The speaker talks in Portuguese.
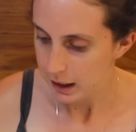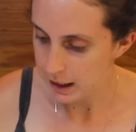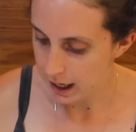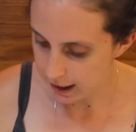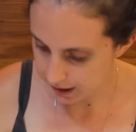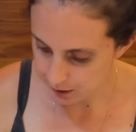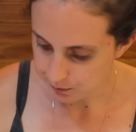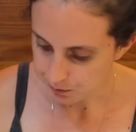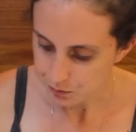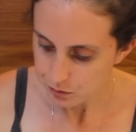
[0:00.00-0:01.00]
E
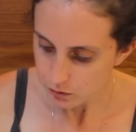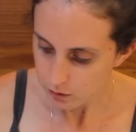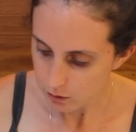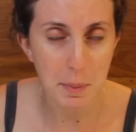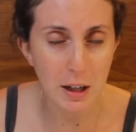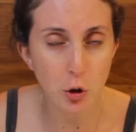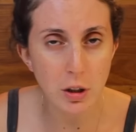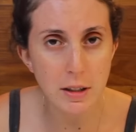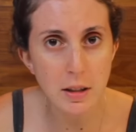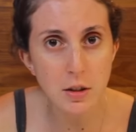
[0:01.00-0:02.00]
aí, para
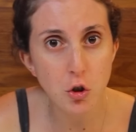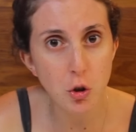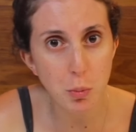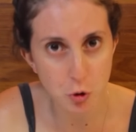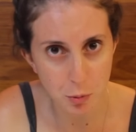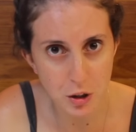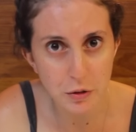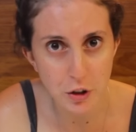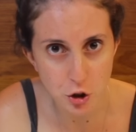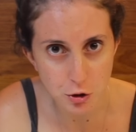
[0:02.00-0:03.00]
todos esses tipos de
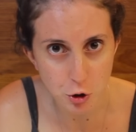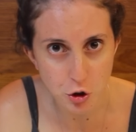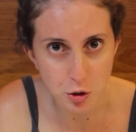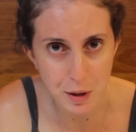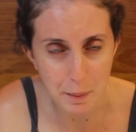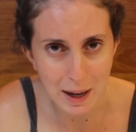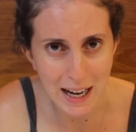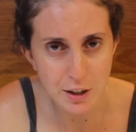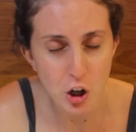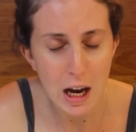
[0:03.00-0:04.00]
manifestações da minha
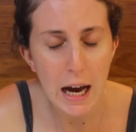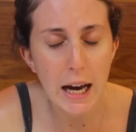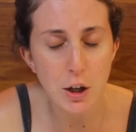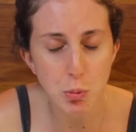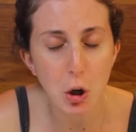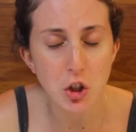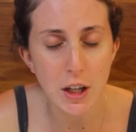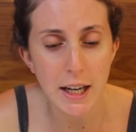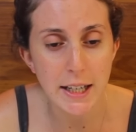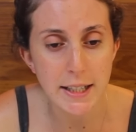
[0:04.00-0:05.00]
parte, a resposta
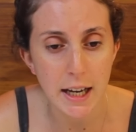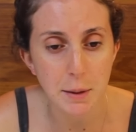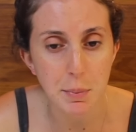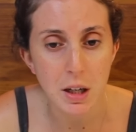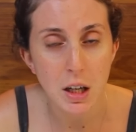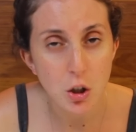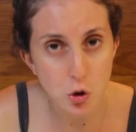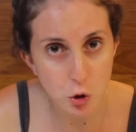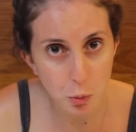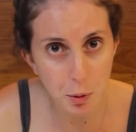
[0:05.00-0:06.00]
era sempre:
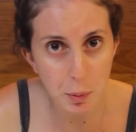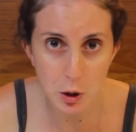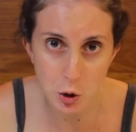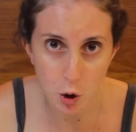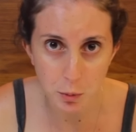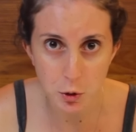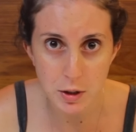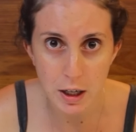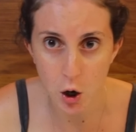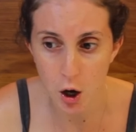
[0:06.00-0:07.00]
desculpa pelo incômodo,
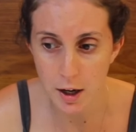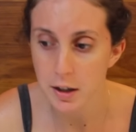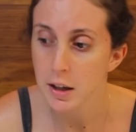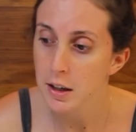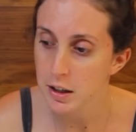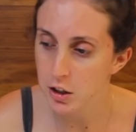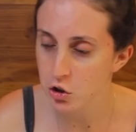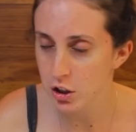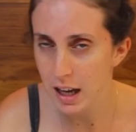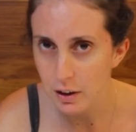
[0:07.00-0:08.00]
senhora, e
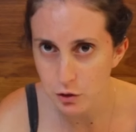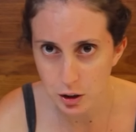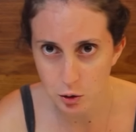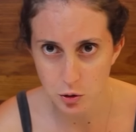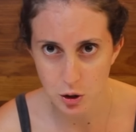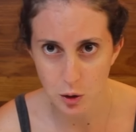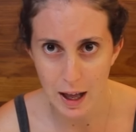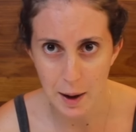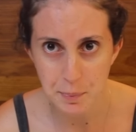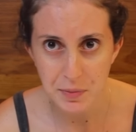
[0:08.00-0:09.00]
desligava o
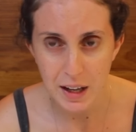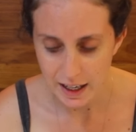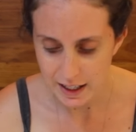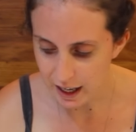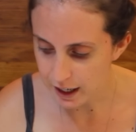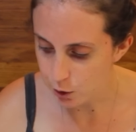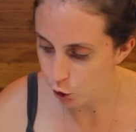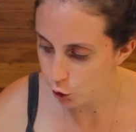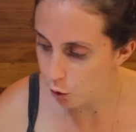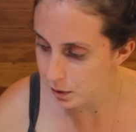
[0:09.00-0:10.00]
celular. E aí,
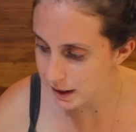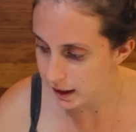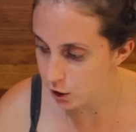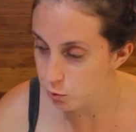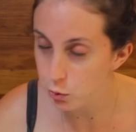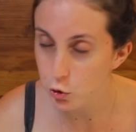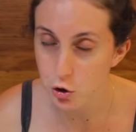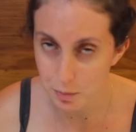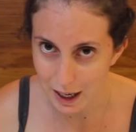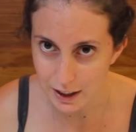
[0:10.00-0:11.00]
quando eu comecei a
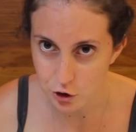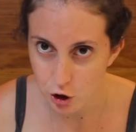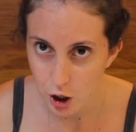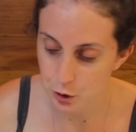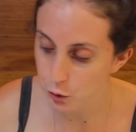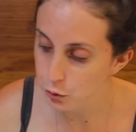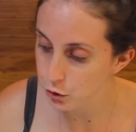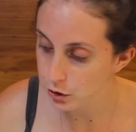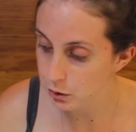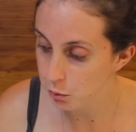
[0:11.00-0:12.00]
explodir mais e eu
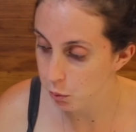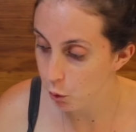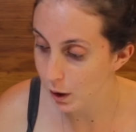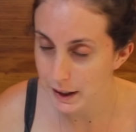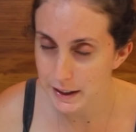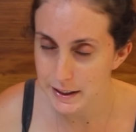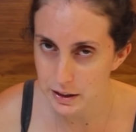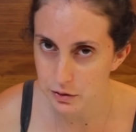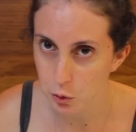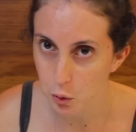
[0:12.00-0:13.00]
fui um pouco
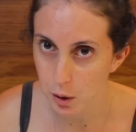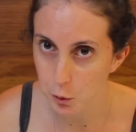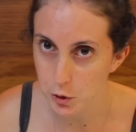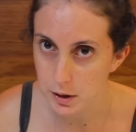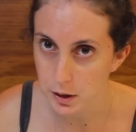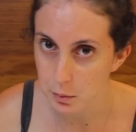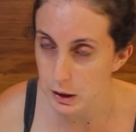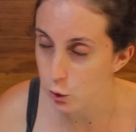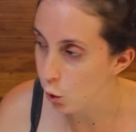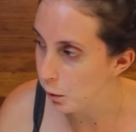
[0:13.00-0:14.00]
agressiva com a moça que me
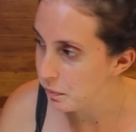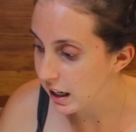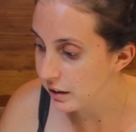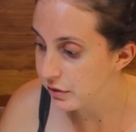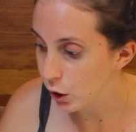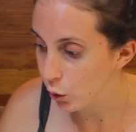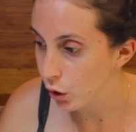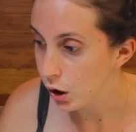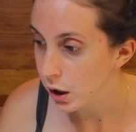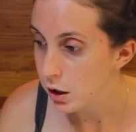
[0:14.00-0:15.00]
ligou, ela
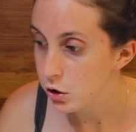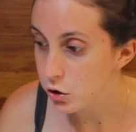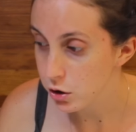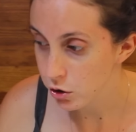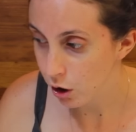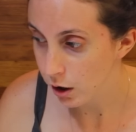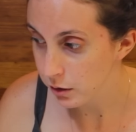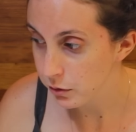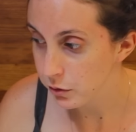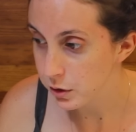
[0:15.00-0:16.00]
falou:
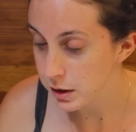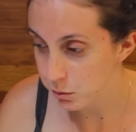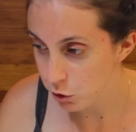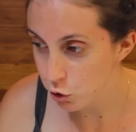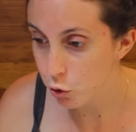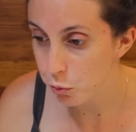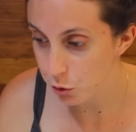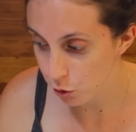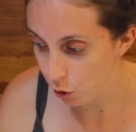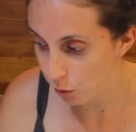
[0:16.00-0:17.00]
Senhora, você me desculpe
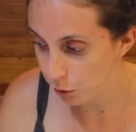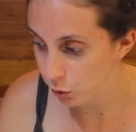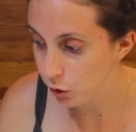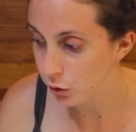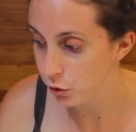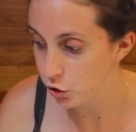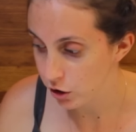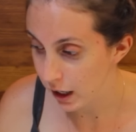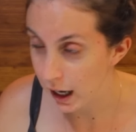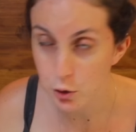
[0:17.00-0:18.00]
o incômodo, eu vou
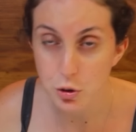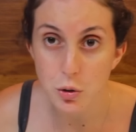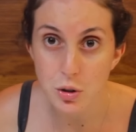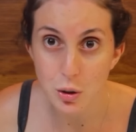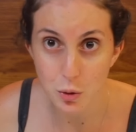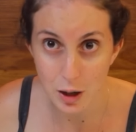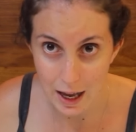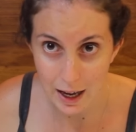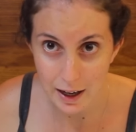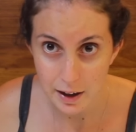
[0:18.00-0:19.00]
tirar o seu
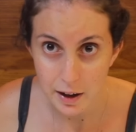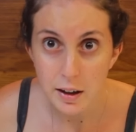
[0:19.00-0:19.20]
celular